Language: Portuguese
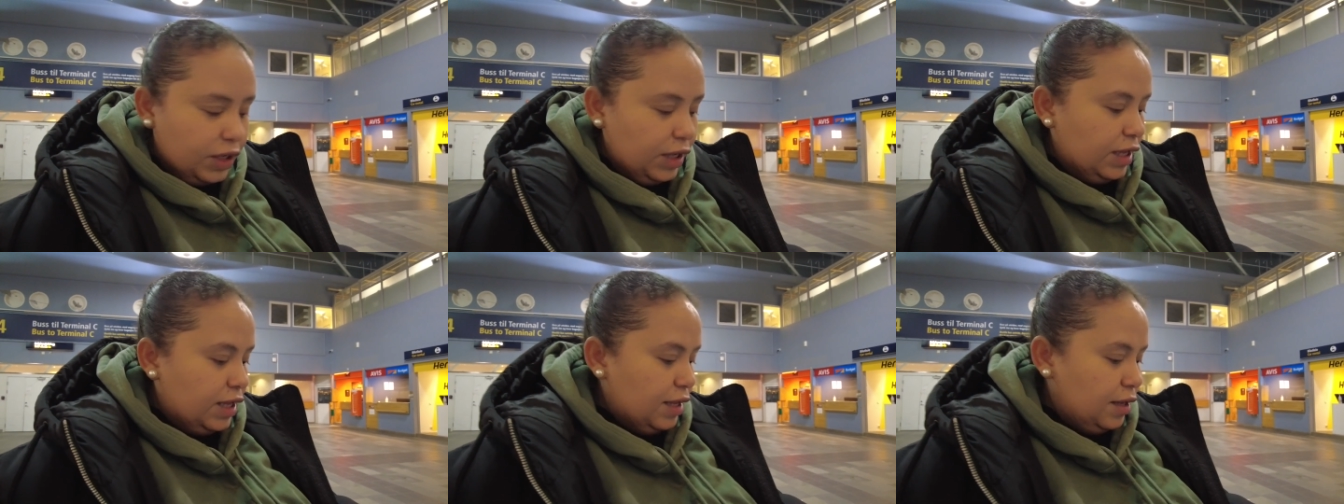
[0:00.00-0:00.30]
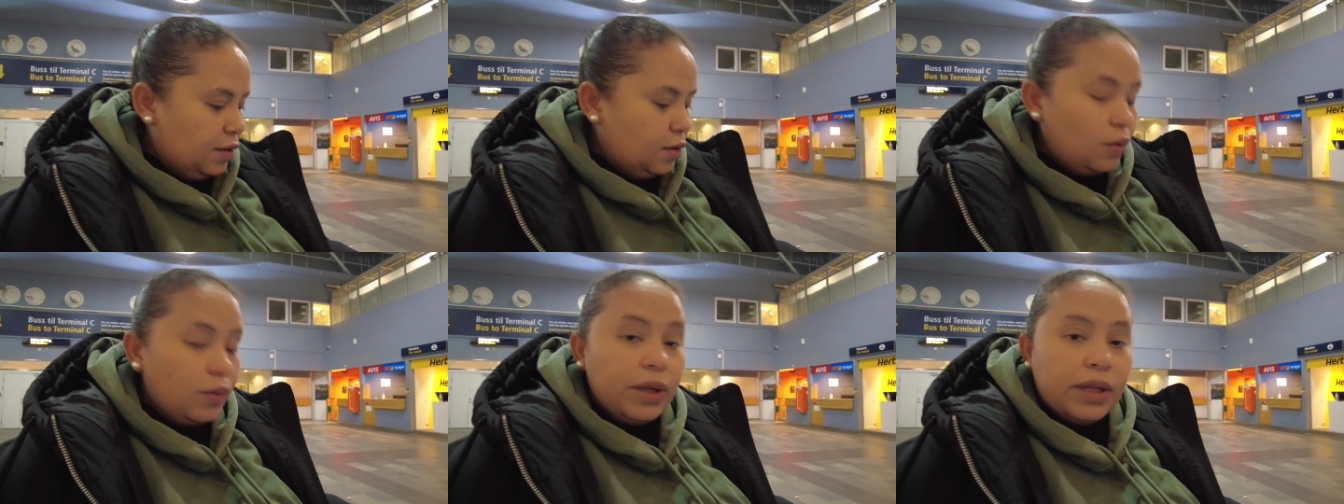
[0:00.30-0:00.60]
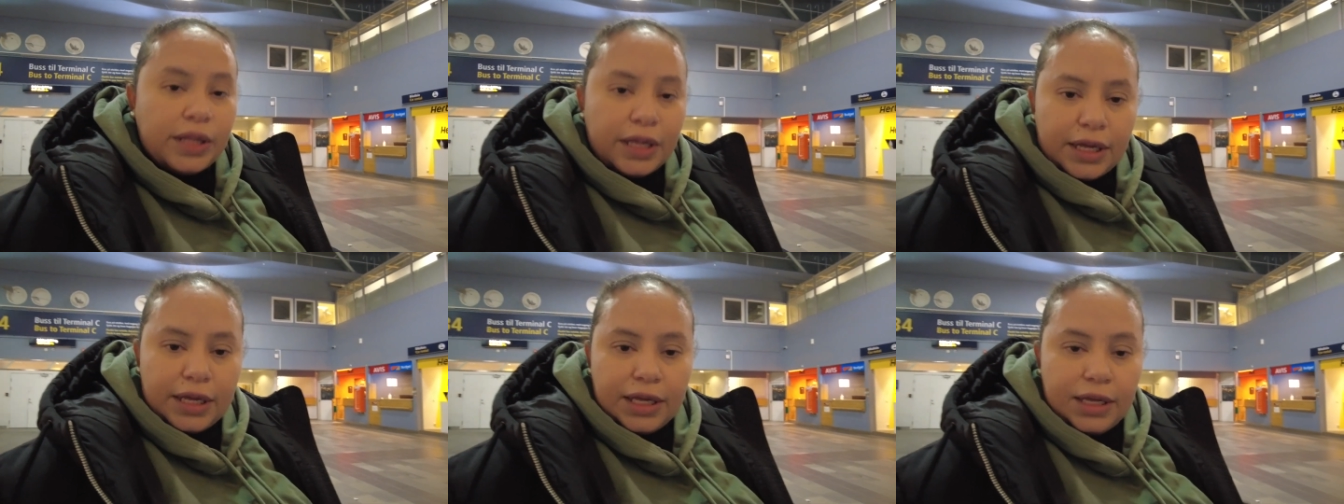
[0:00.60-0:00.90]
aqui.
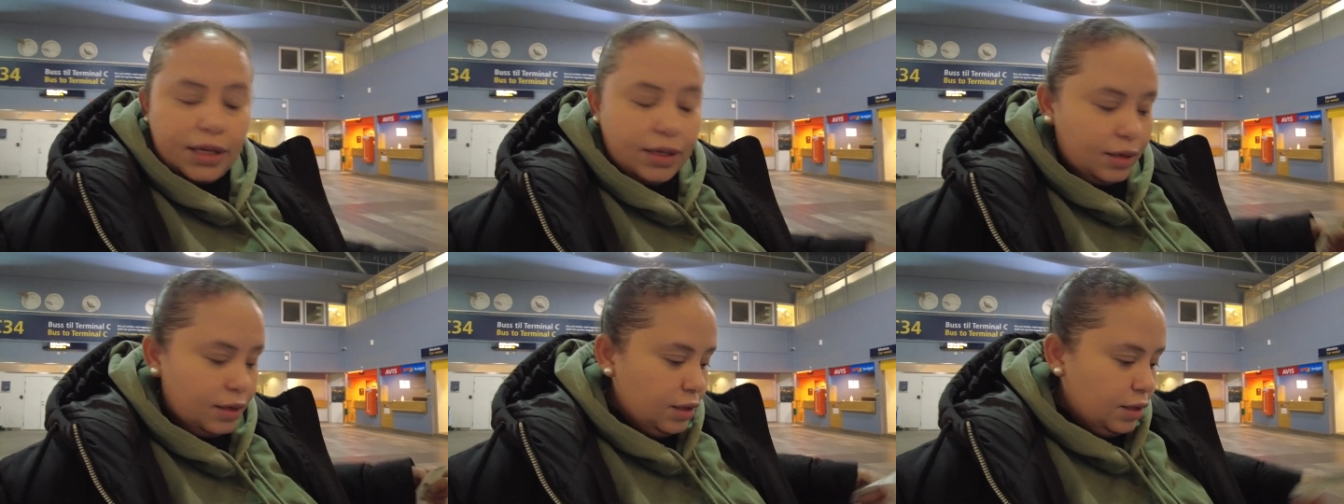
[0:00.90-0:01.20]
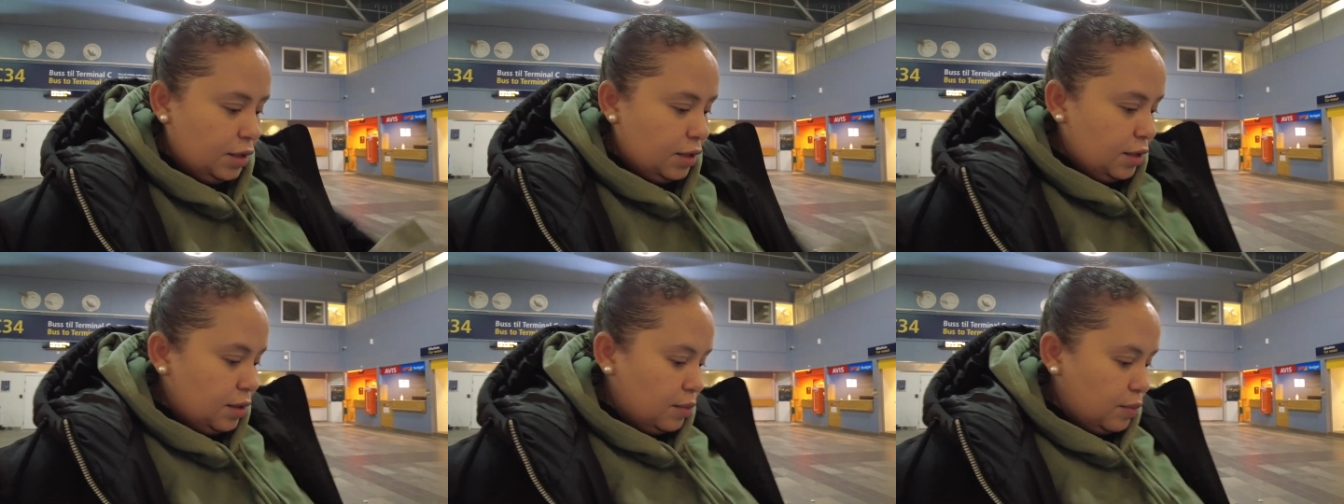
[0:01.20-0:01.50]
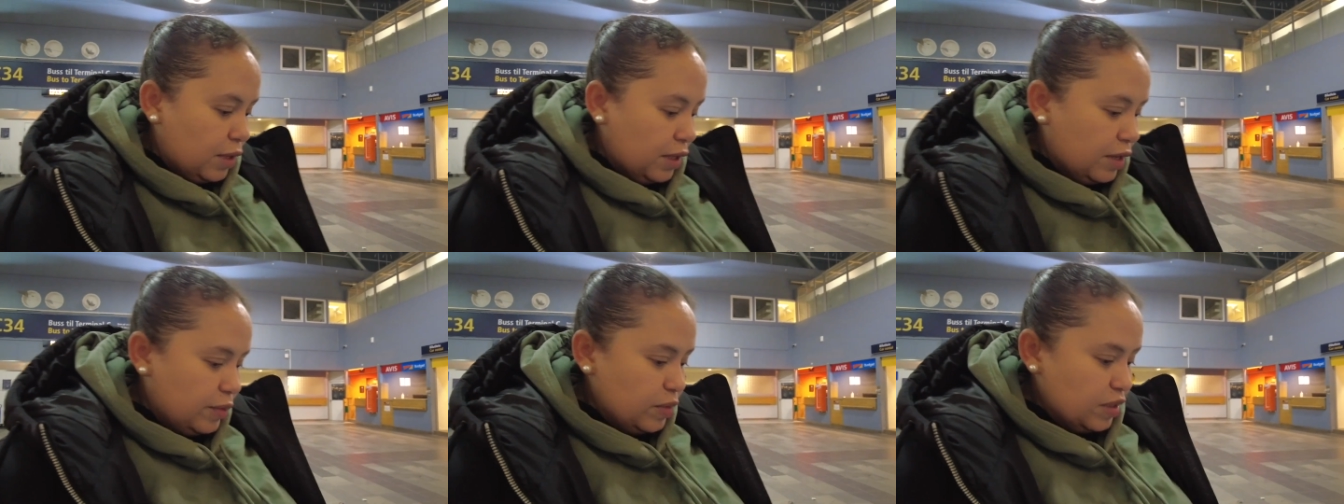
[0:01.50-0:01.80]
Aguenta aí,
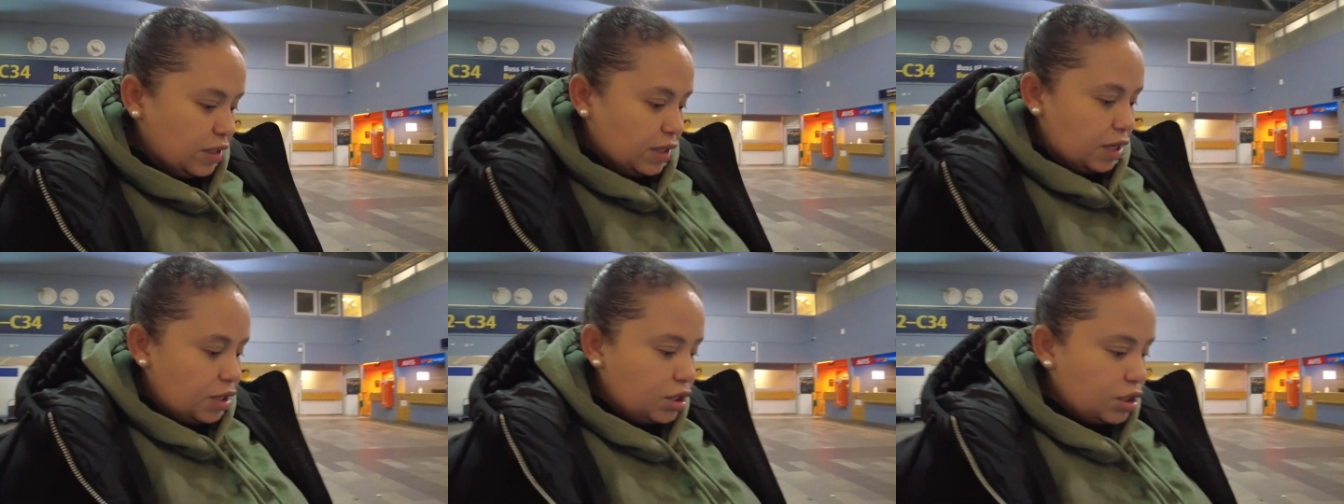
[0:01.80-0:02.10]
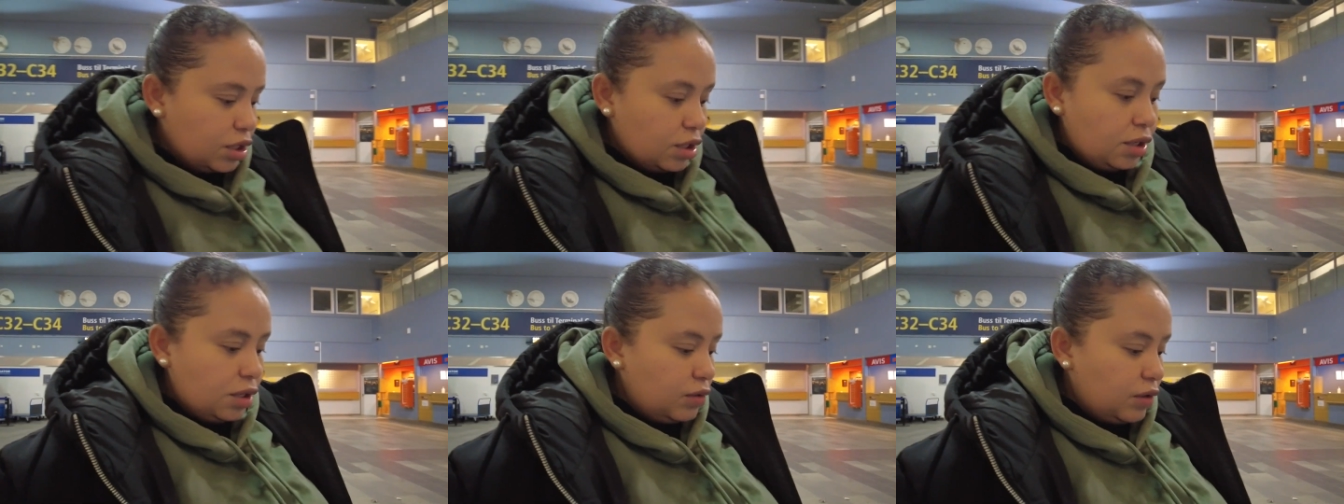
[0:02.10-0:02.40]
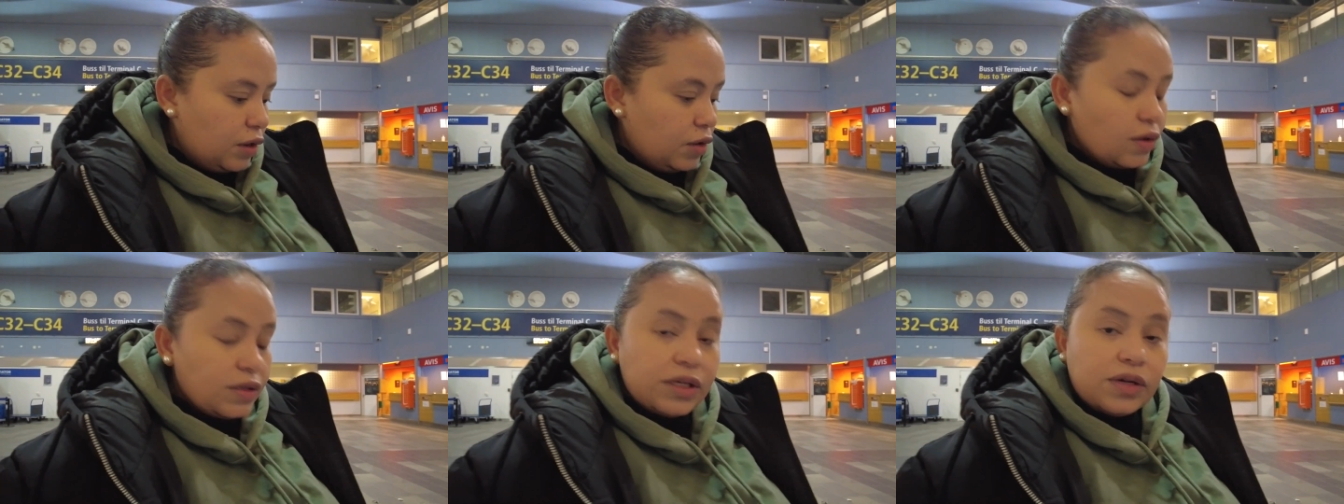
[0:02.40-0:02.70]
pela amizade, que o
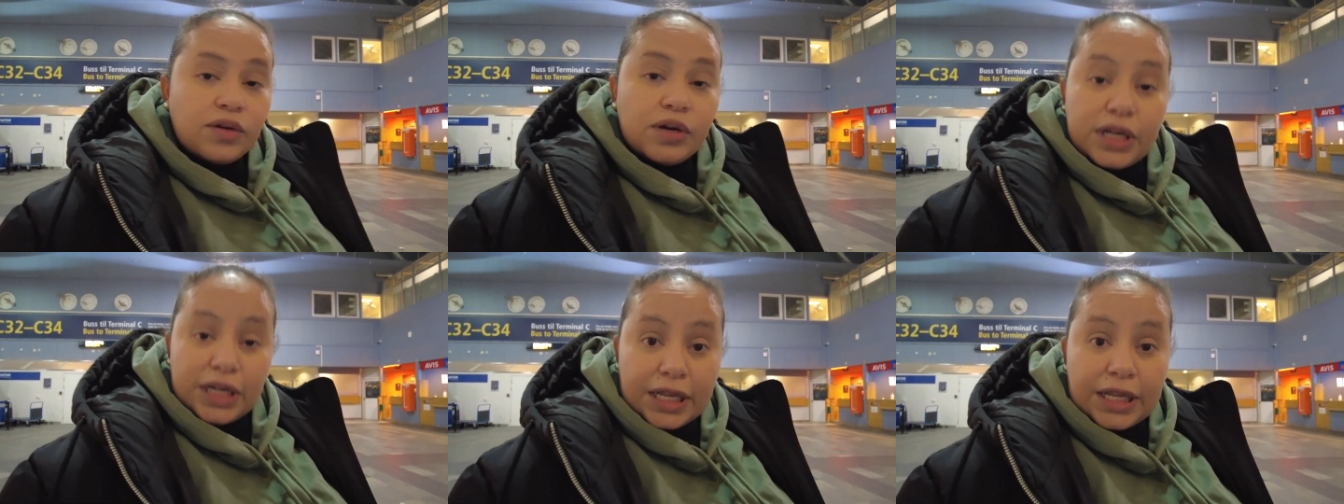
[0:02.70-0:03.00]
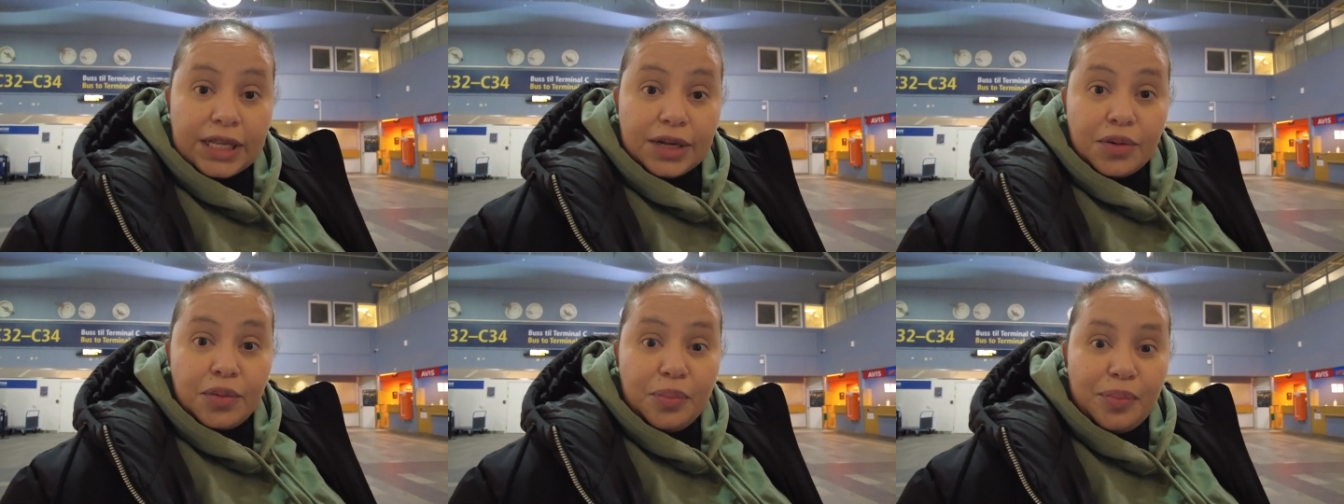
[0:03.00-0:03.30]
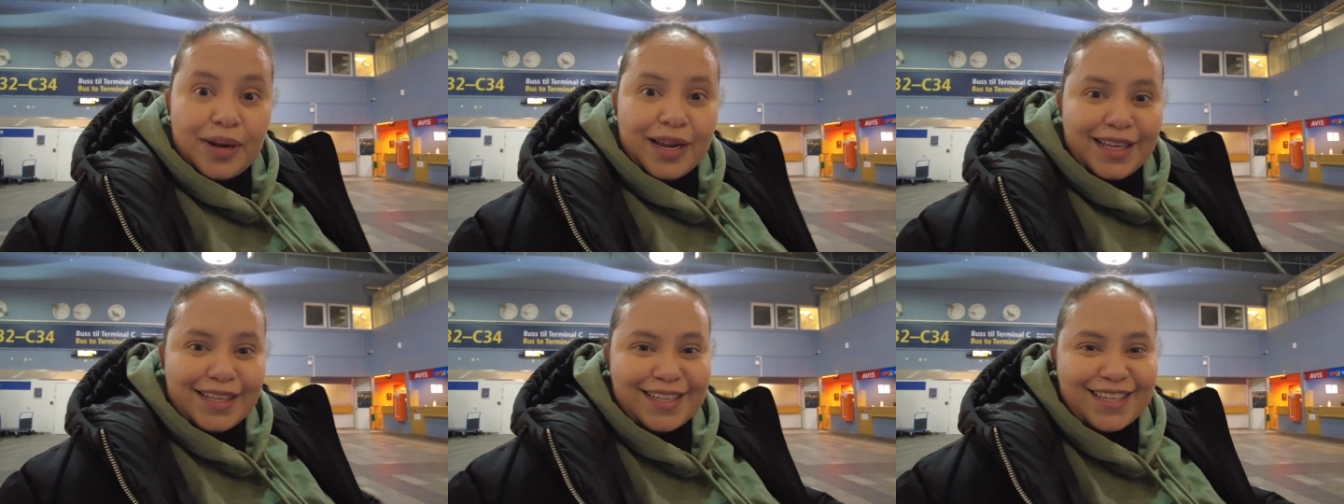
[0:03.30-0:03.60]
negócio agora aqui tá com
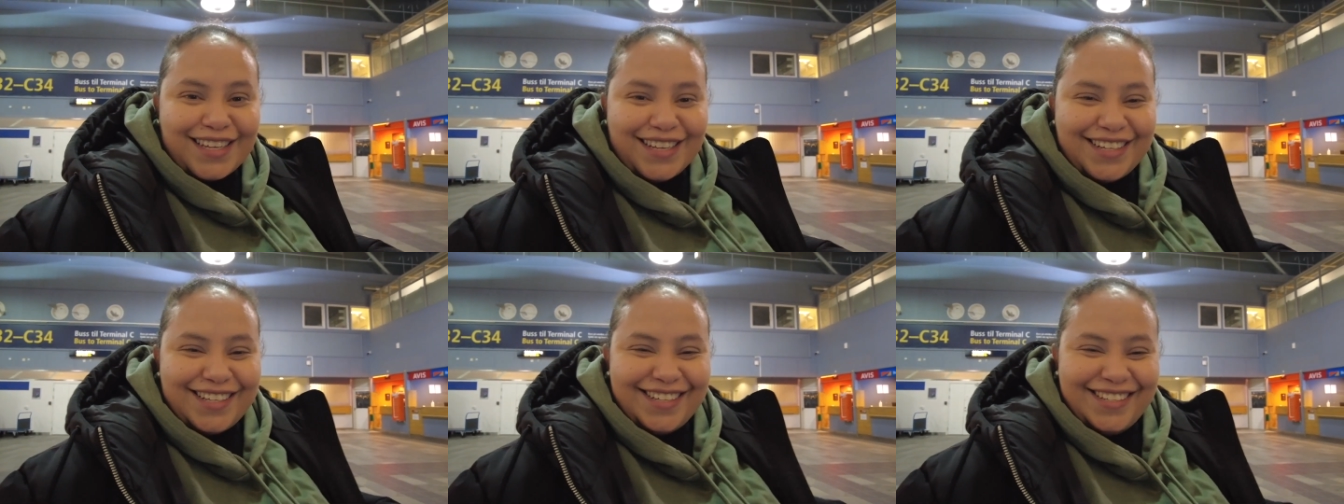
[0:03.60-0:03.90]
pressa.